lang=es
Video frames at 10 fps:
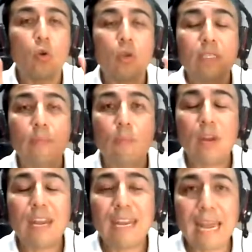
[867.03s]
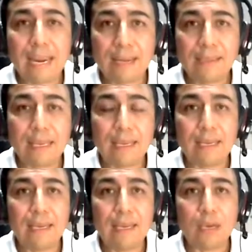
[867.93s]
se ponen en alerta,
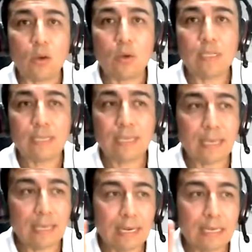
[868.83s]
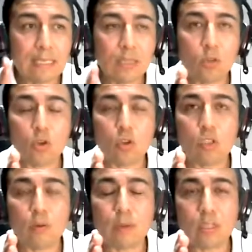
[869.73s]
acuérdense que del instinto de
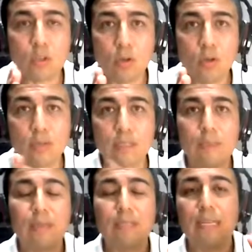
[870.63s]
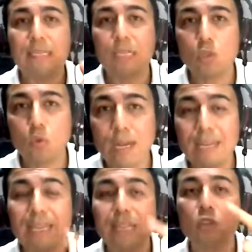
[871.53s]
conservación también está el sexual
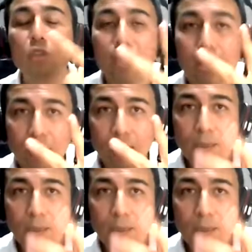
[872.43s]
y el social.